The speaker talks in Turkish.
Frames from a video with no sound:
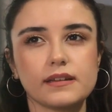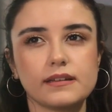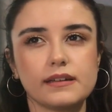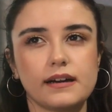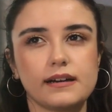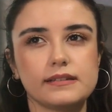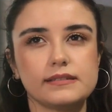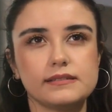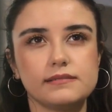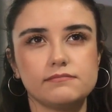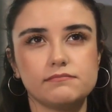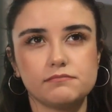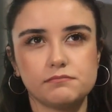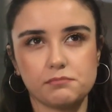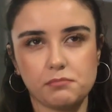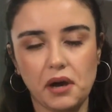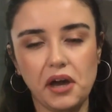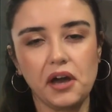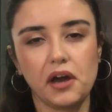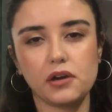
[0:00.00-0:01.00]
Yani
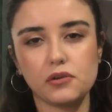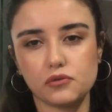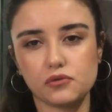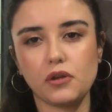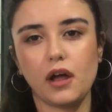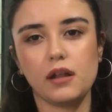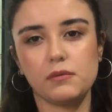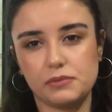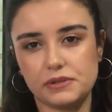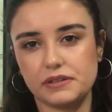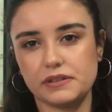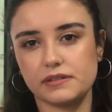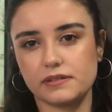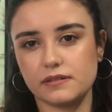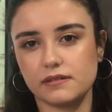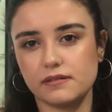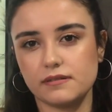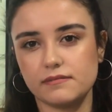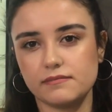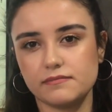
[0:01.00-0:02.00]
bayağı güzel bir dizi
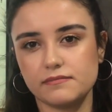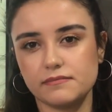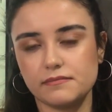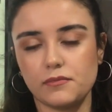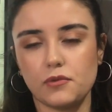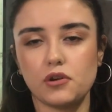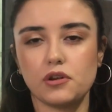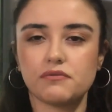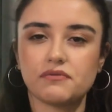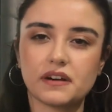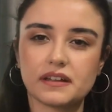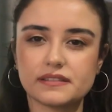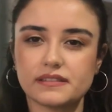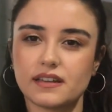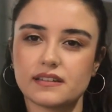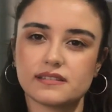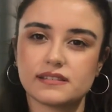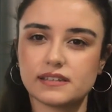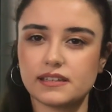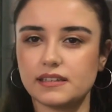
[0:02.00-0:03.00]
böyle
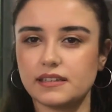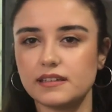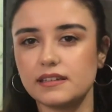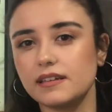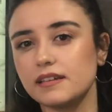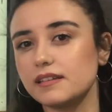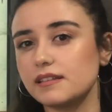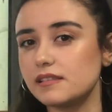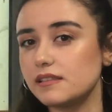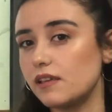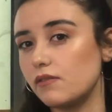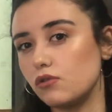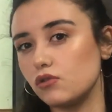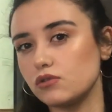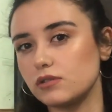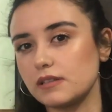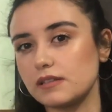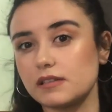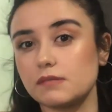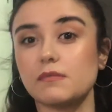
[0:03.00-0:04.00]
fantastik
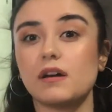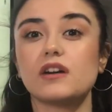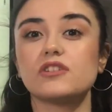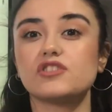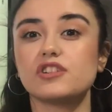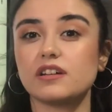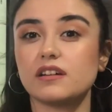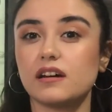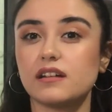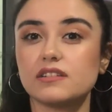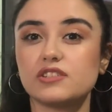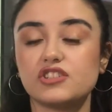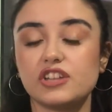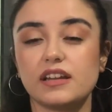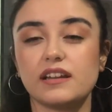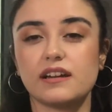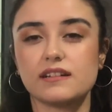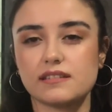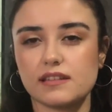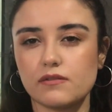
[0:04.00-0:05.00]
seviyorsanız, maceralı
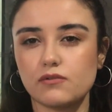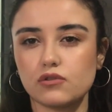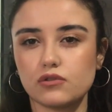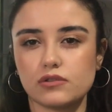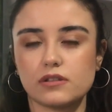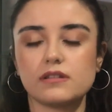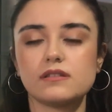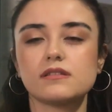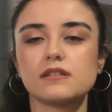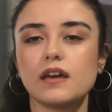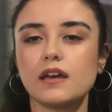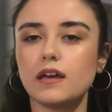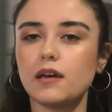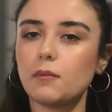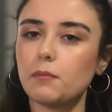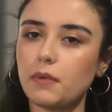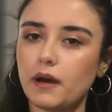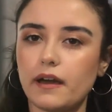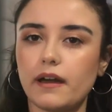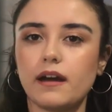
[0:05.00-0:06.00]
şeyler seviyorsanız
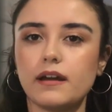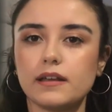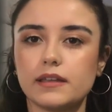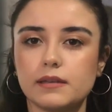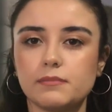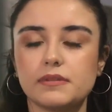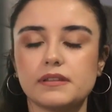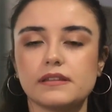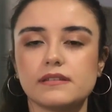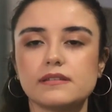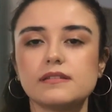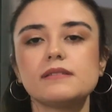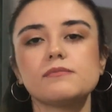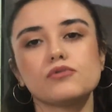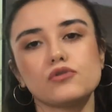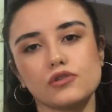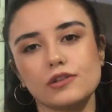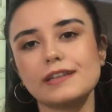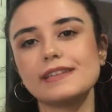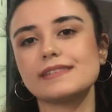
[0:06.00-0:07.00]
bayağı iyi bir dizi.
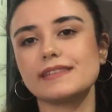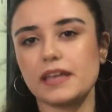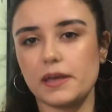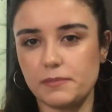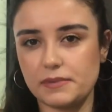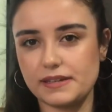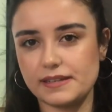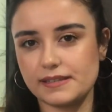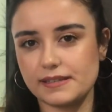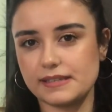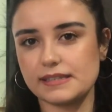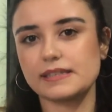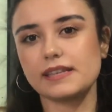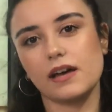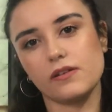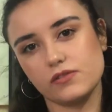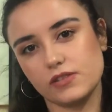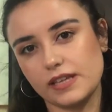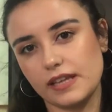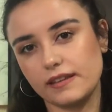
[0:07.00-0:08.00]
Bunu da izleyebilirsiniz.
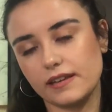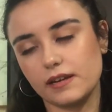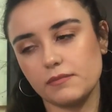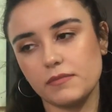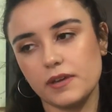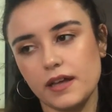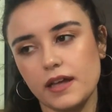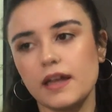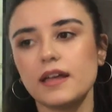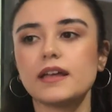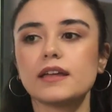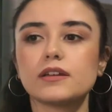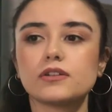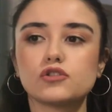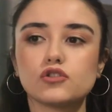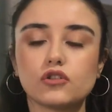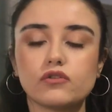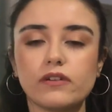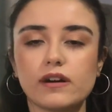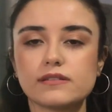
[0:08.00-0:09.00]
Tavsiye ederim.
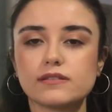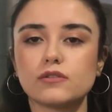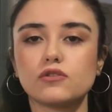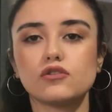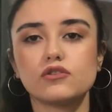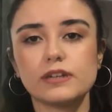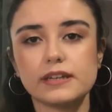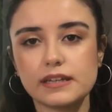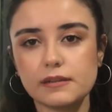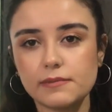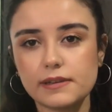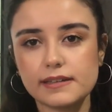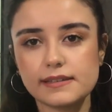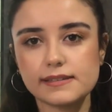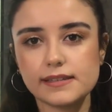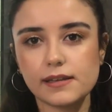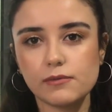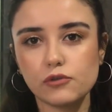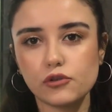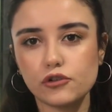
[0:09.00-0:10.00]
Çok fazla konuya girmek
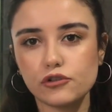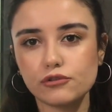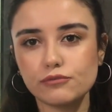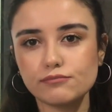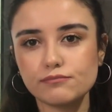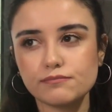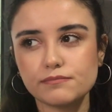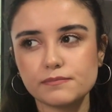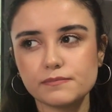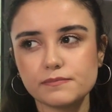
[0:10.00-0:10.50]
istemiyorum.